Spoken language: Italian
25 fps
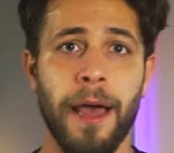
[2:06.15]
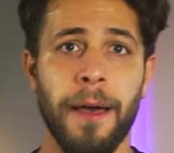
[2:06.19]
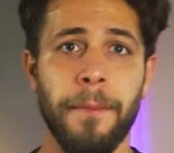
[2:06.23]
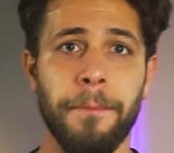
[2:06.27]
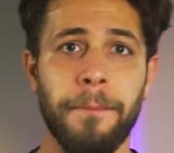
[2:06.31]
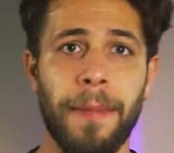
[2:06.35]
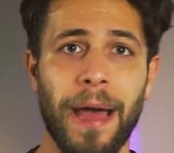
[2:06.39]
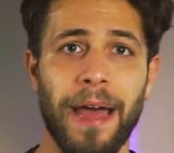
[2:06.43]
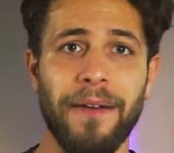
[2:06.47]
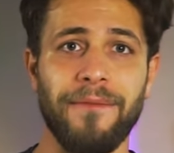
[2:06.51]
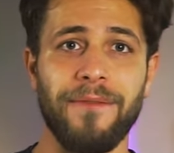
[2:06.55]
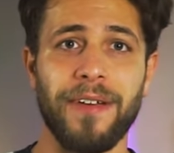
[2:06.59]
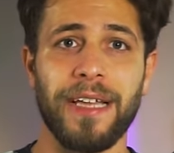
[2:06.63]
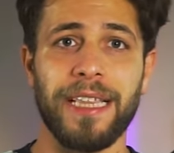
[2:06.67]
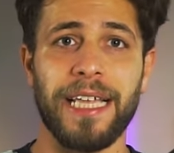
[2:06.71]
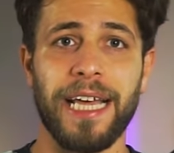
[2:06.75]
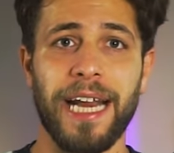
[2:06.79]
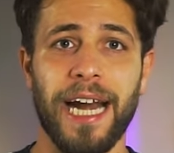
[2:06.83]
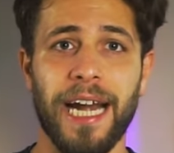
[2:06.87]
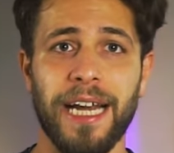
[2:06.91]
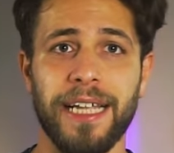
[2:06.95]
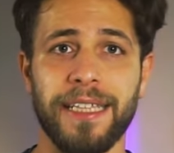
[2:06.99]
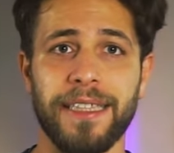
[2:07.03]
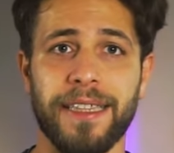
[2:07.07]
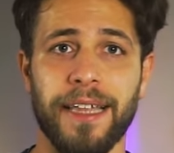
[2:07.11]
ben
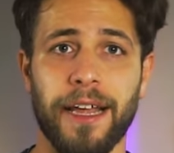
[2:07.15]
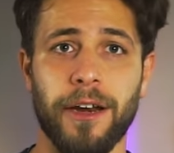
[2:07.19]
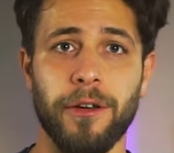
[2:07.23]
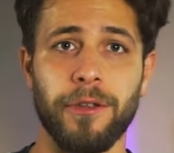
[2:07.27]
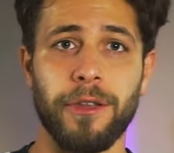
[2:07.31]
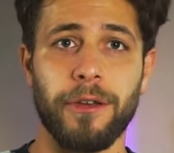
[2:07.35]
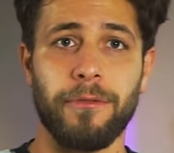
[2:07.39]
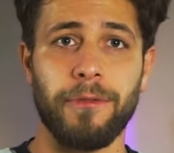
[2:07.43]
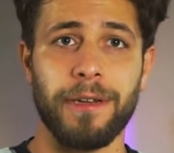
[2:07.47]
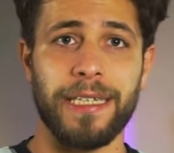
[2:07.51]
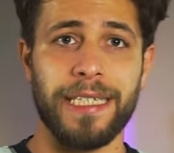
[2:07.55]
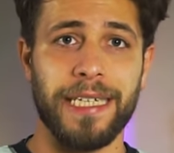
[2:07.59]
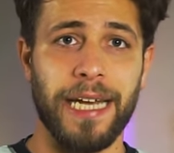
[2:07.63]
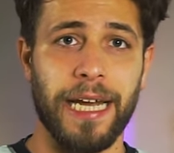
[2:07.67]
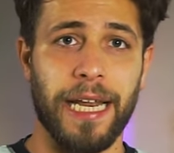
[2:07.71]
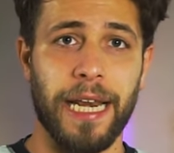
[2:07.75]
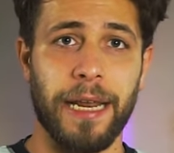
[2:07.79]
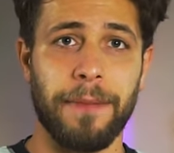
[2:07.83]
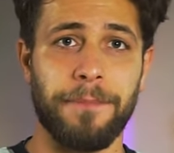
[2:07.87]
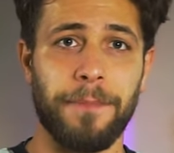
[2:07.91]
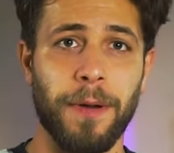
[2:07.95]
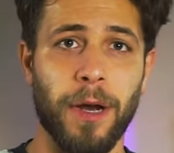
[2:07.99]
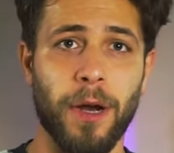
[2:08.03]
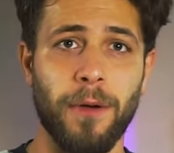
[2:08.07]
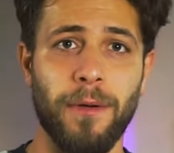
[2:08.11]
vedere all'interno di questa clip.